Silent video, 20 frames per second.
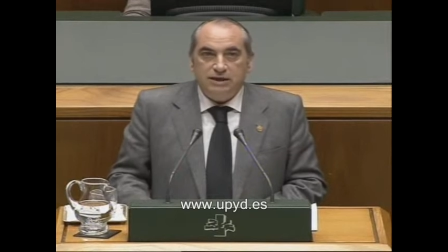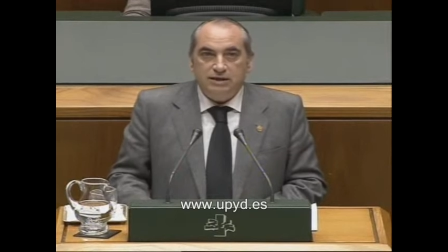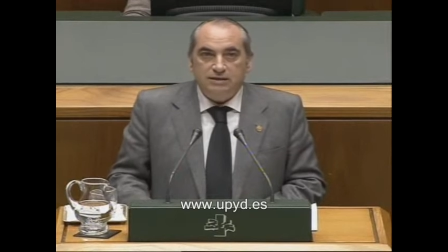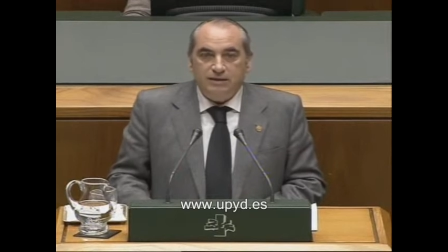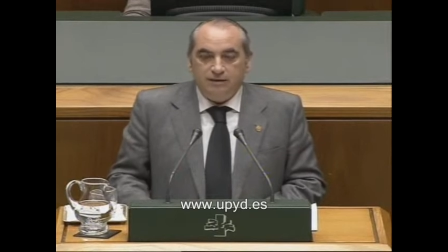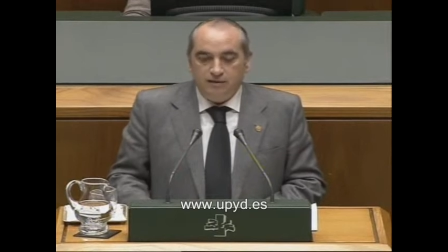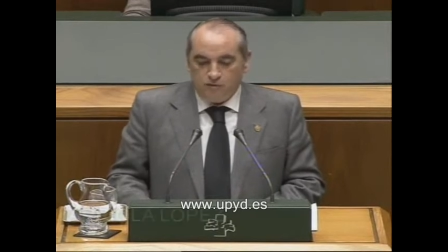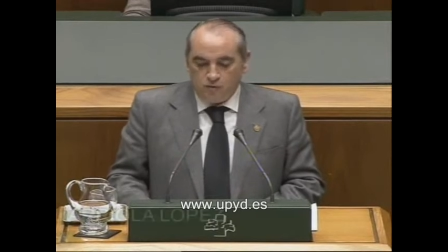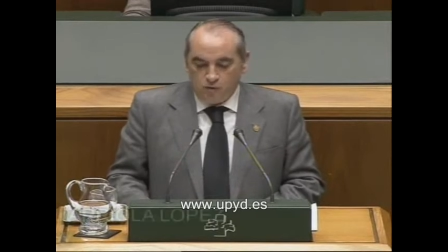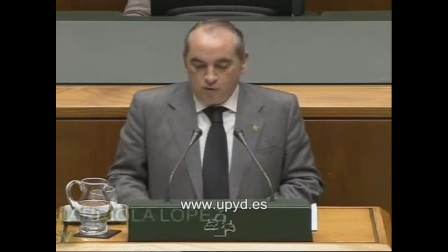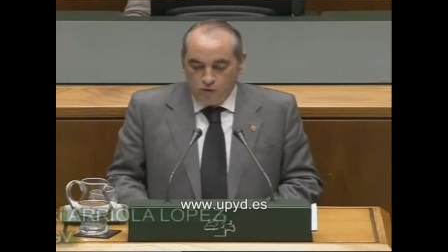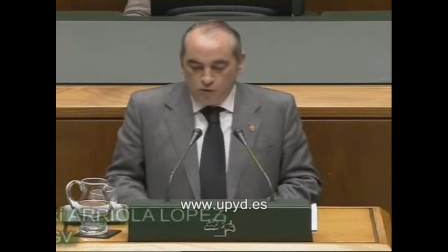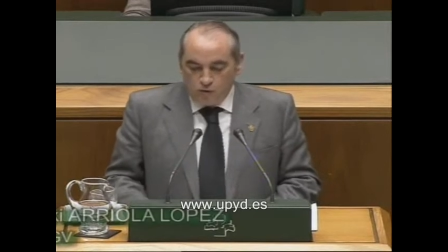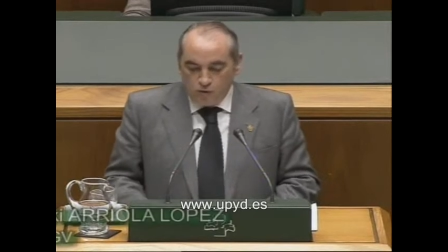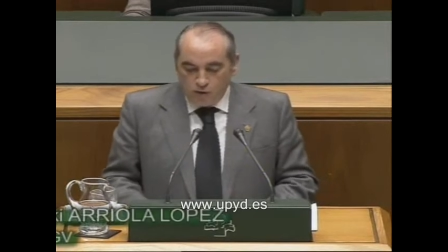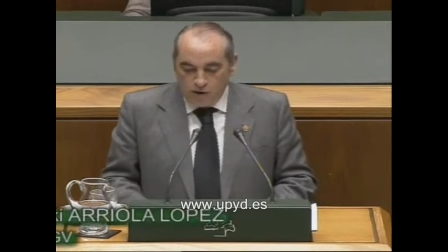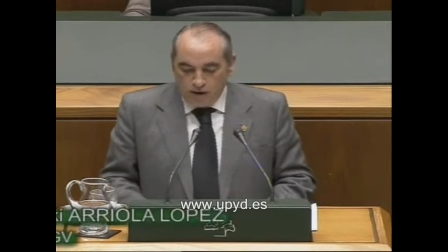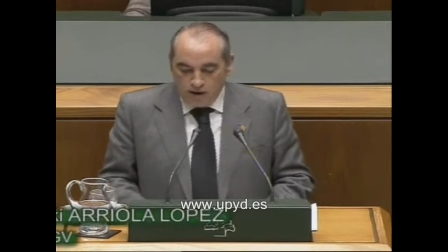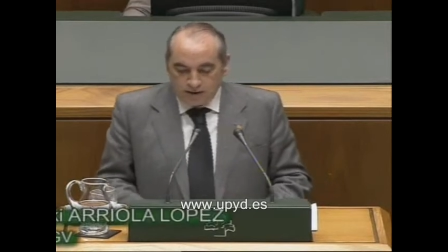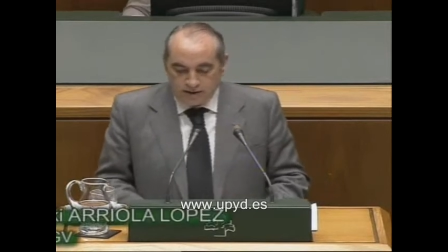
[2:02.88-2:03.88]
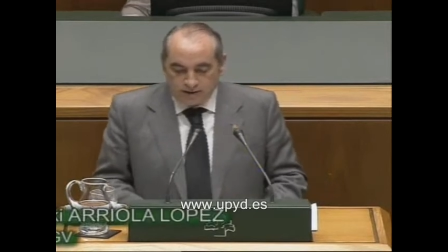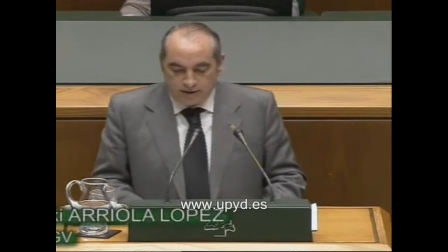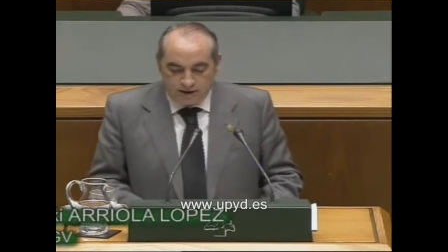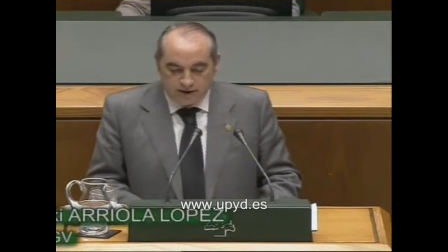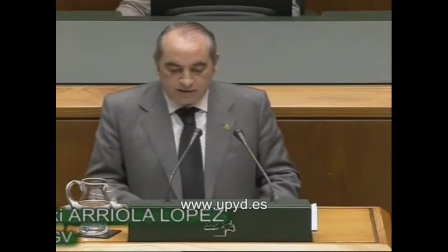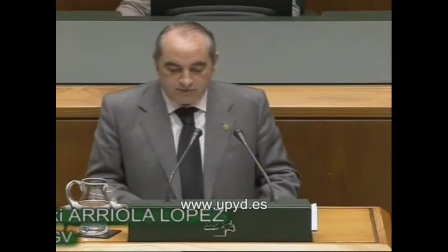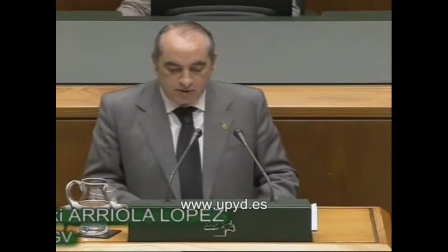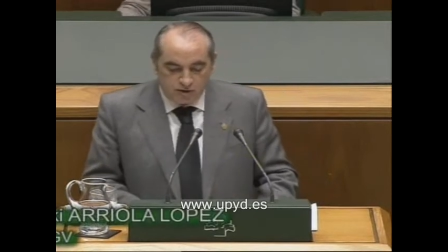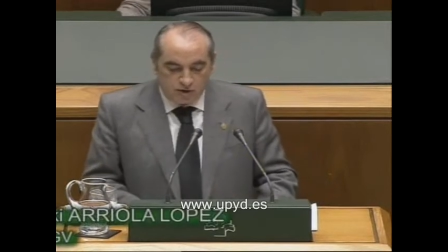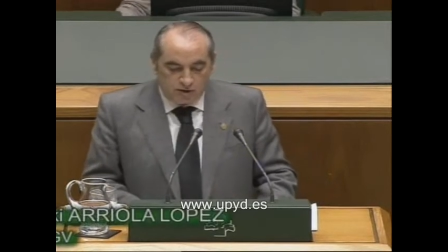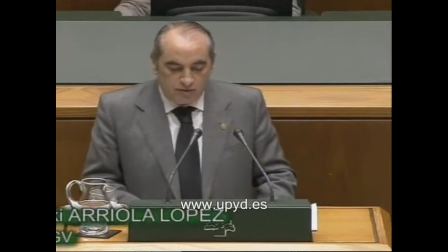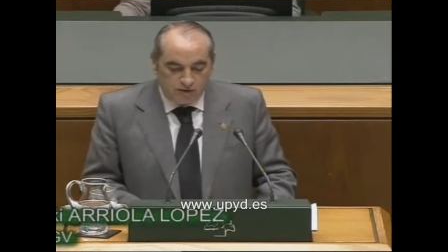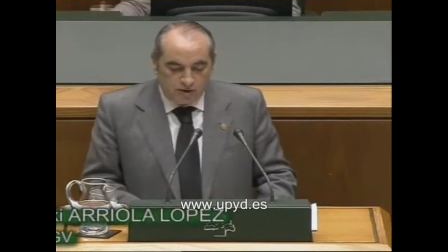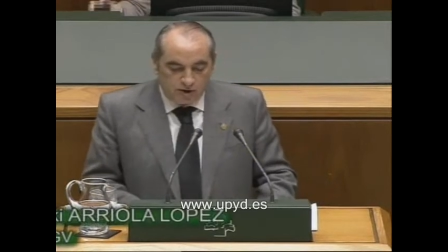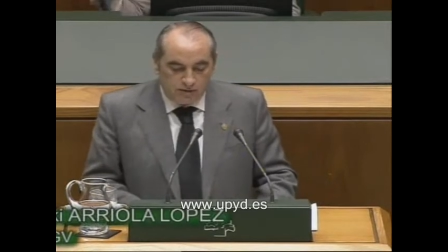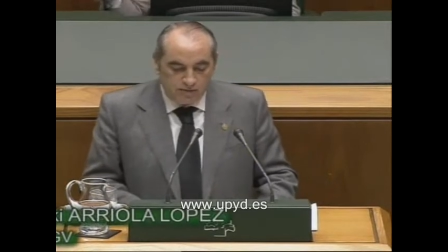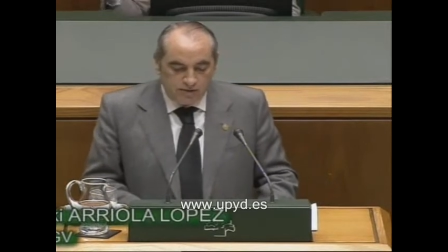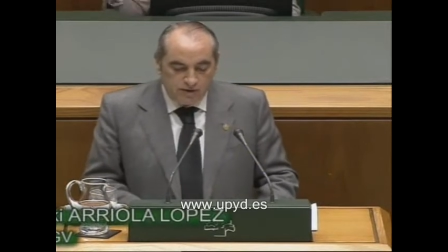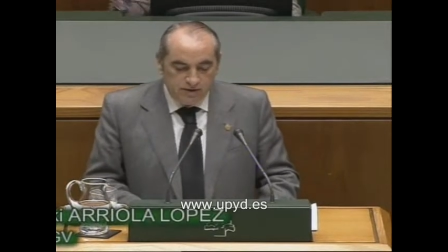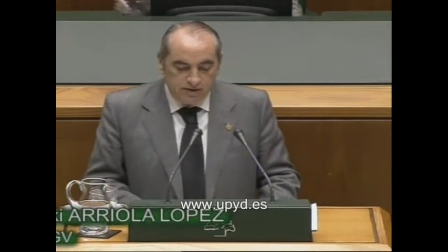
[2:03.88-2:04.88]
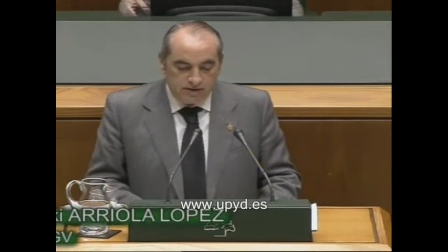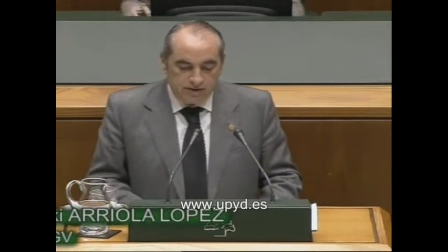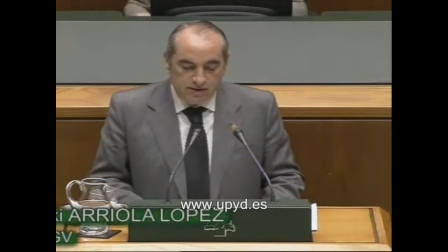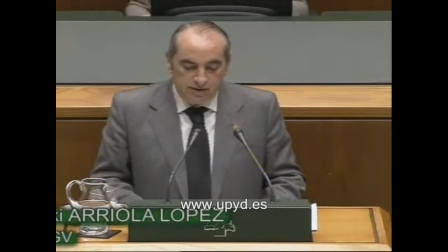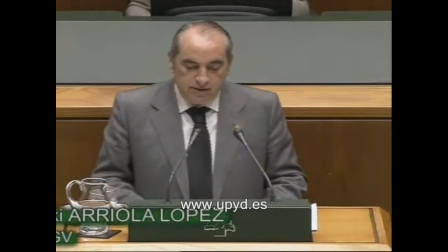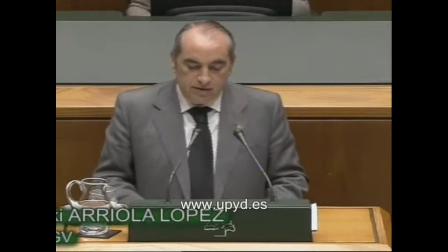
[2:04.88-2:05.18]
de conjugar el respeto al medio ambiente